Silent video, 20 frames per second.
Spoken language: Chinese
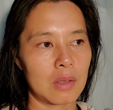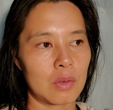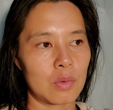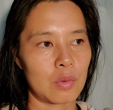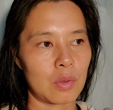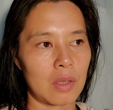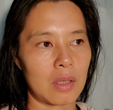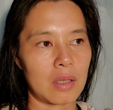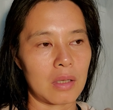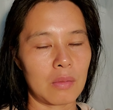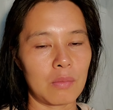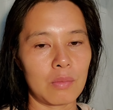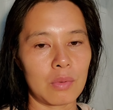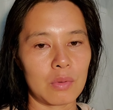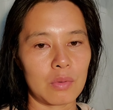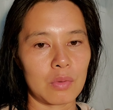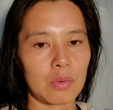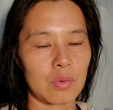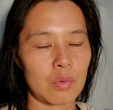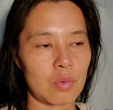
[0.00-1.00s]
最根本
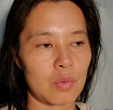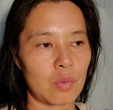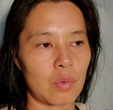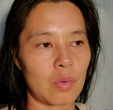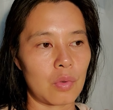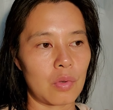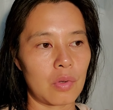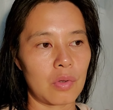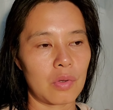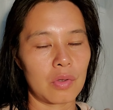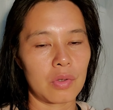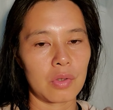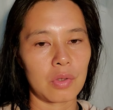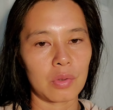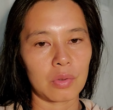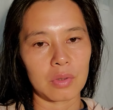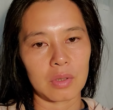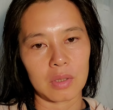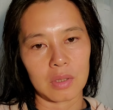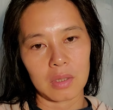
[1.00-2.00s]
所
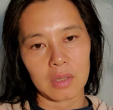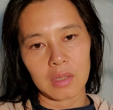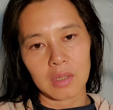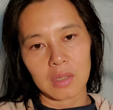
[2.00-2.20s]
有的。